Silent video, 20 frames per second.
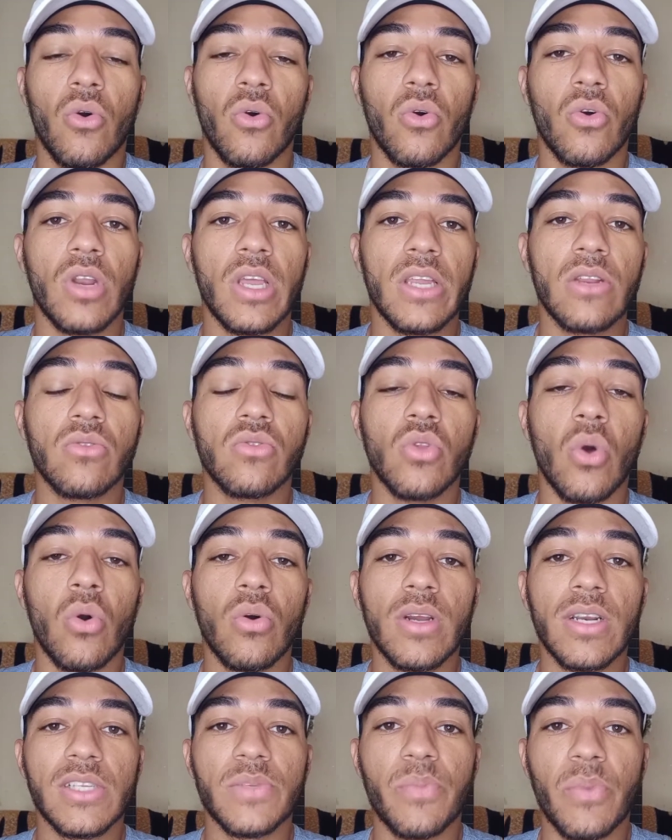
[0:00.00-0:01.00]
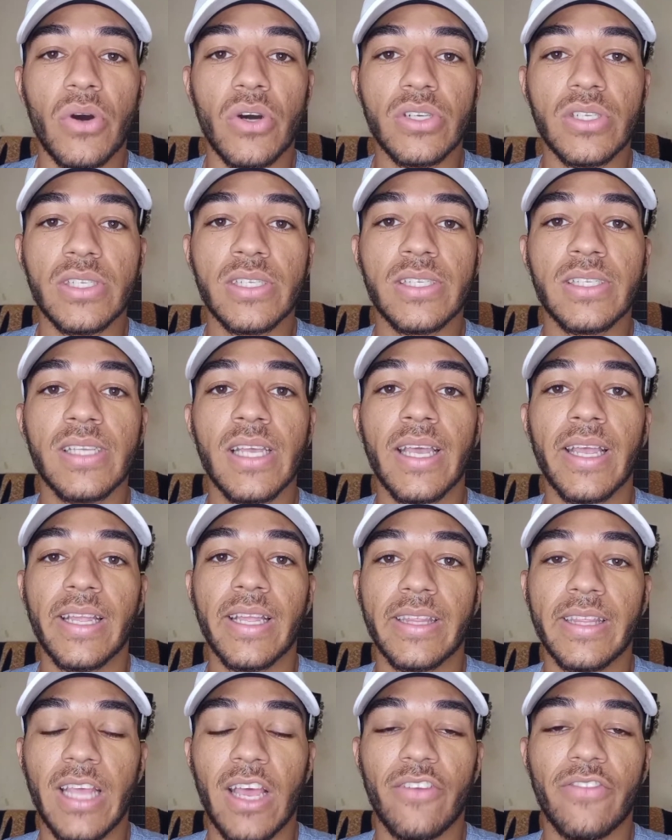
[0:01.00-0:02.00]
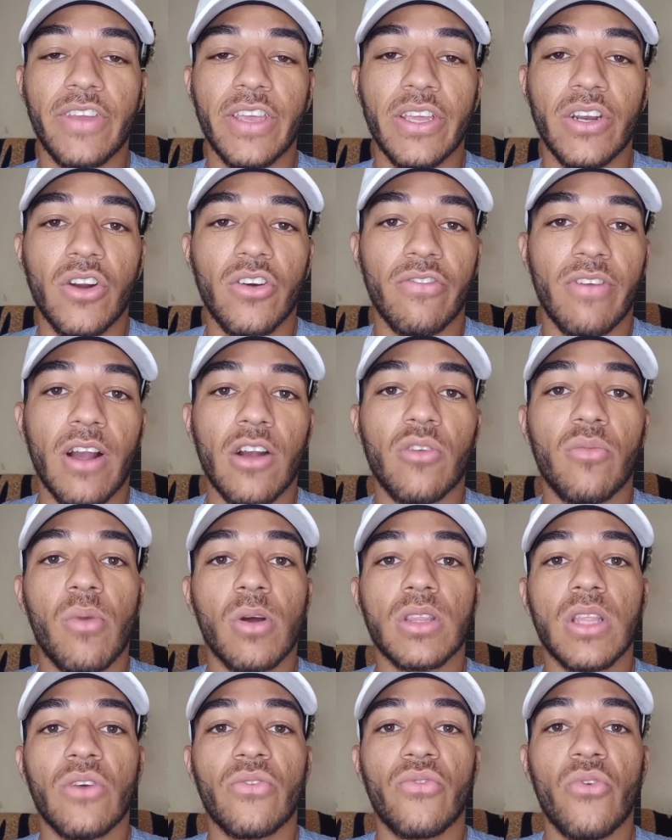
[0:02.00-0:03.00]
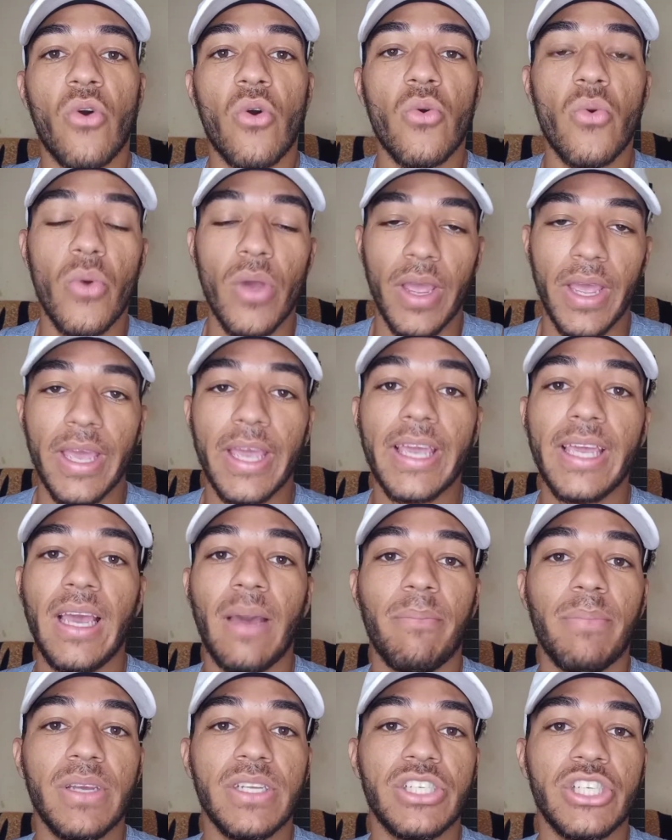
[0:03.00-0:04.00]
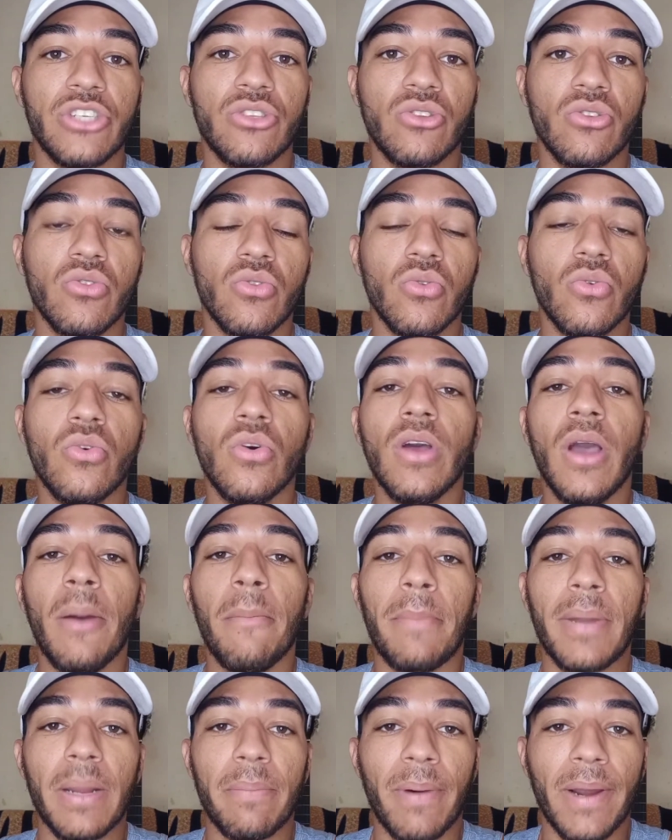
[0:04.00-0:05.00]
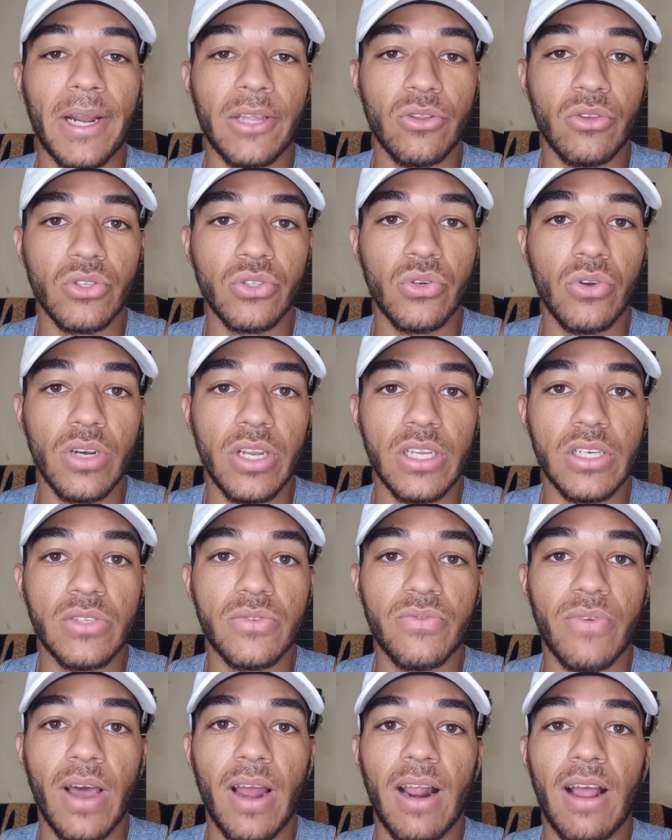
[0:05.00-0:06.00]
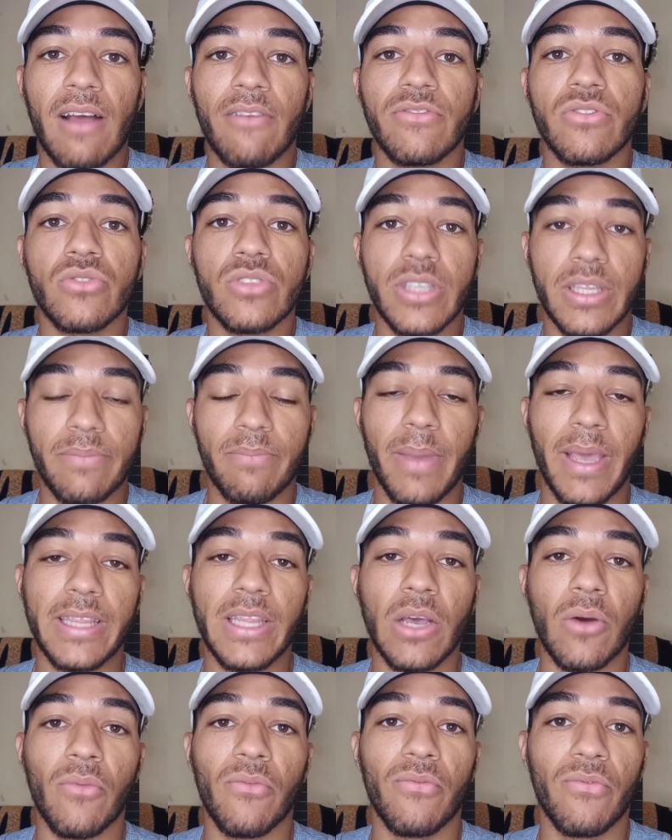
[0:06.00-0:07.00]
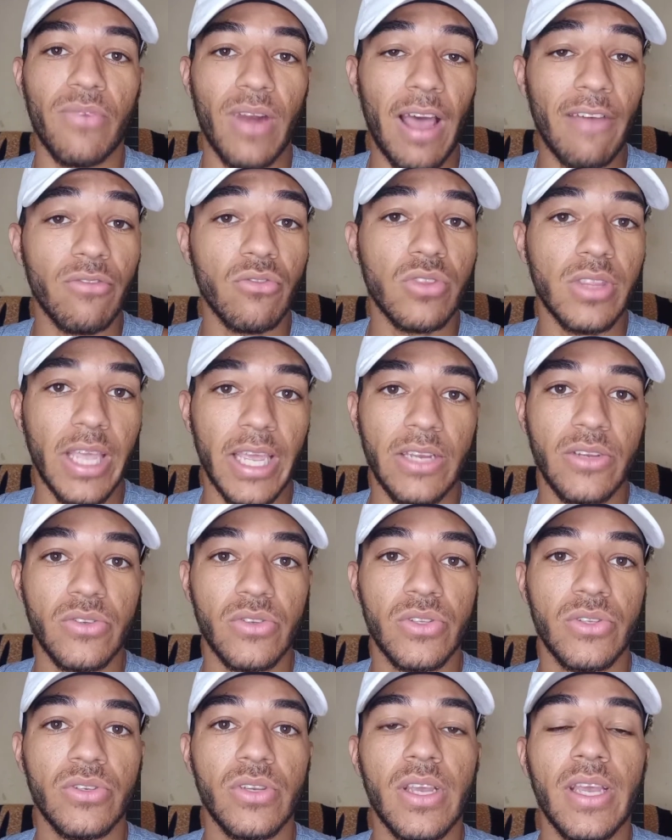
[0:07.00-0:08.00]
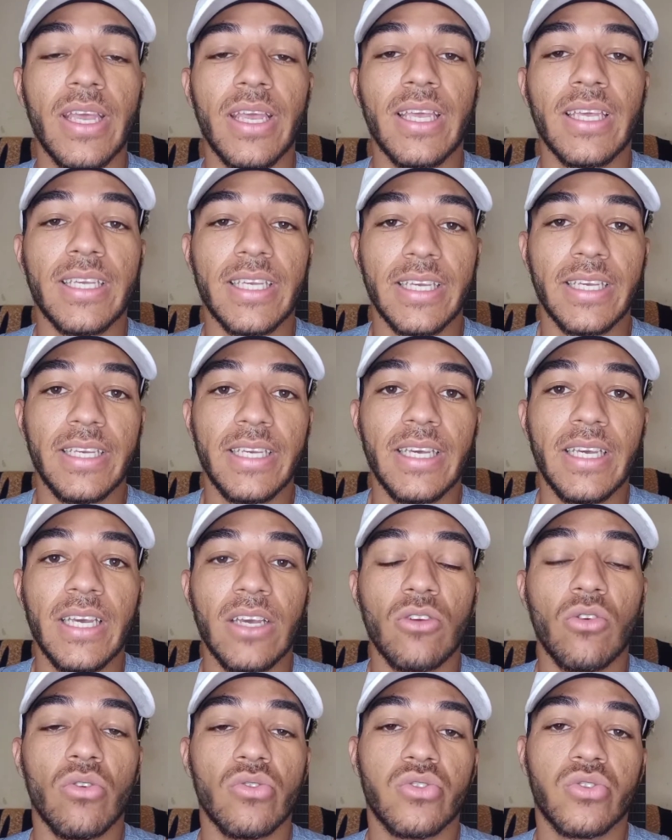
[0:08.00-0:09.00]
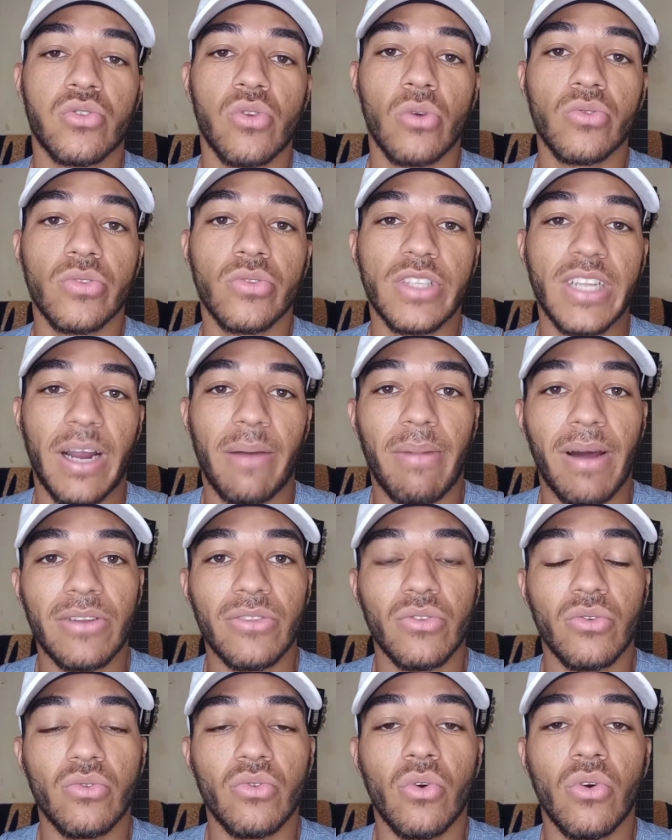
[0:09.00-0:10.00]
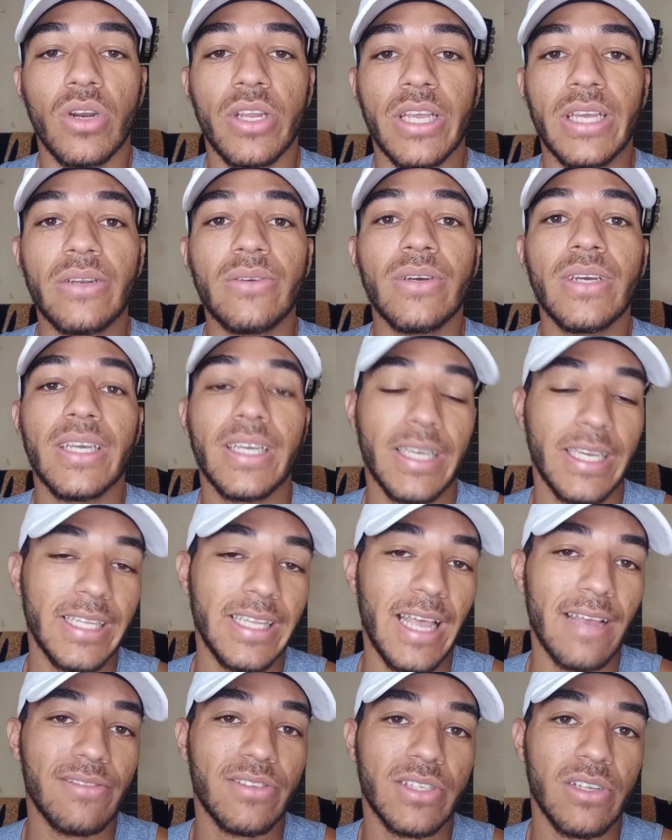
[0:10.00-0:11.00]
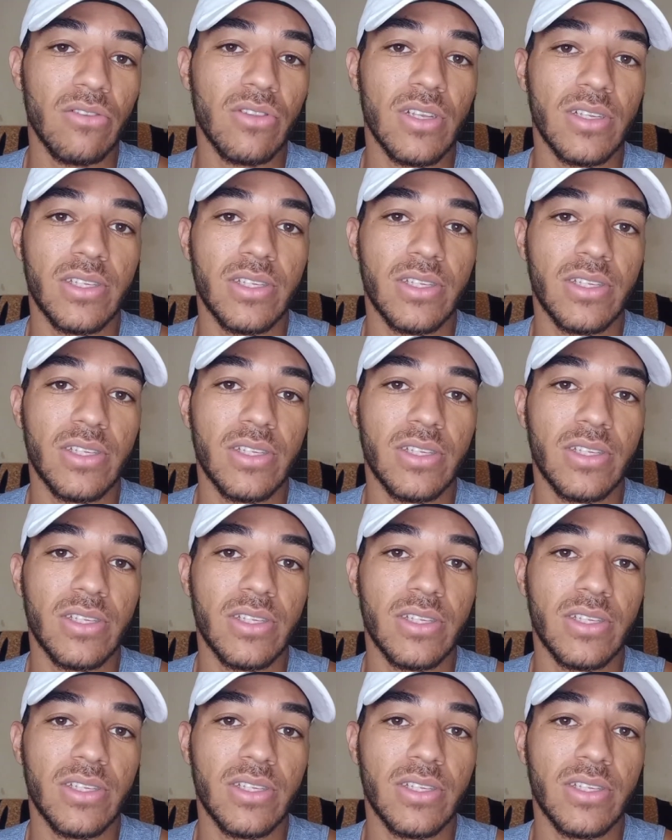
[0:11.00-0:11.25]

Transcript: O goleiro Douglas Borges deve renovar com o Botafogo e a pedido do preparador de goleiros Flávio, perdão, Flávio Tênis, que gostou do trabalho do goleiro, que deve ser o